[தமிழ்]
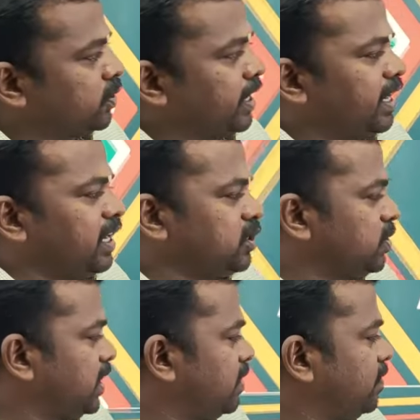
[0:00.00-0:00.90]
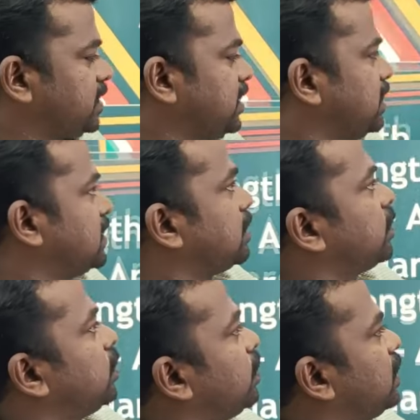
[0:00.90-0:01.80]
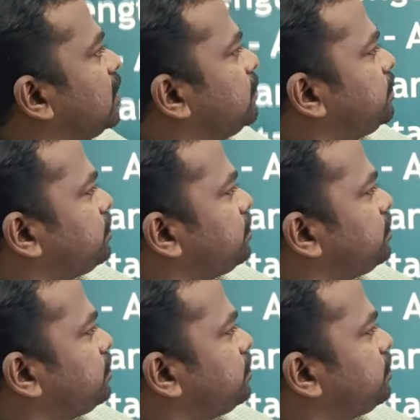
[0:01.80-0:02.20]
ஸோ ஏரியான்னு சொன்னாலே நம்ம ஃபஸ்ட் என்ன ஸ்டார்ட் பண்ணுவோம்னா